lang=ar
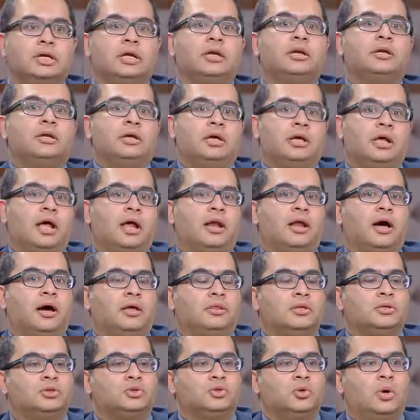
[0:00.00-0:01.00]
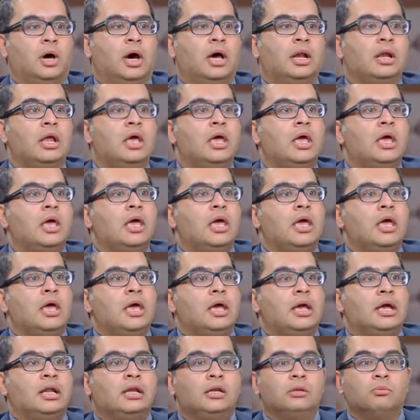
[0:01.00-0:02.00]
على على هذا السؤال
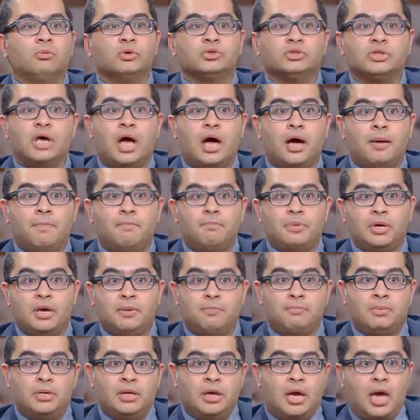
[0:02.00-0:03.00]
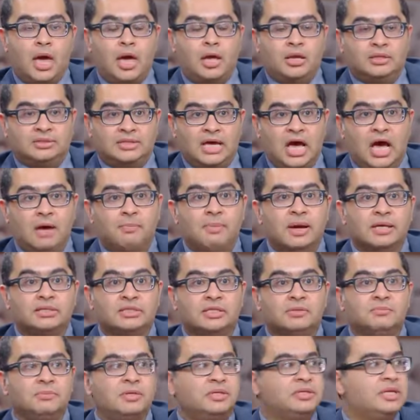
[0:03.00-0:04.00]
المصاب بالتهابات
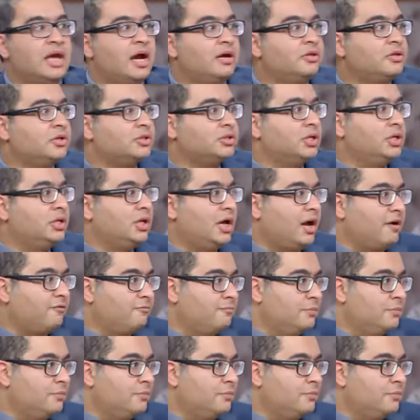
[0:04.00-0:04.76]
المعده اكثر شيء نخاف